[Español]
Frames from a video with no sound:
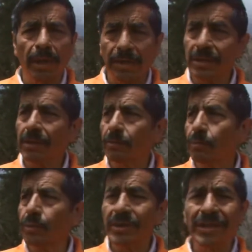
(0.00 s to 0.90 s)
así
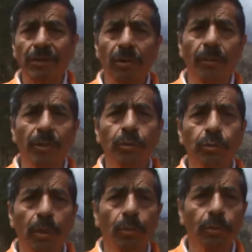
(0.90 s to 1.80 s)
visitando
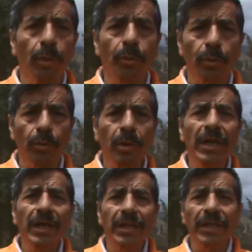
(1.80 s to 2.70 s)
amigos uno por uno.
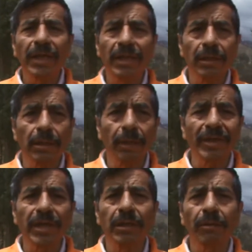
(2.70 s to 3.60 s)
El día de
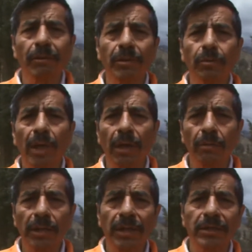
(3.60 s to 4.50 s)
mañana va a haber una,
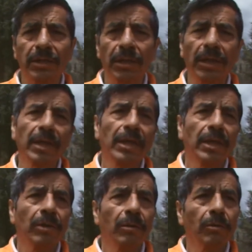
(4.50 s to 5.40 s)
una, este,
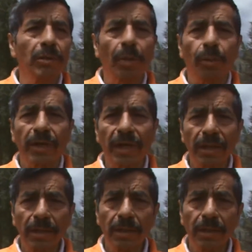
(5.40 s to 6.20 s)
una apoyada.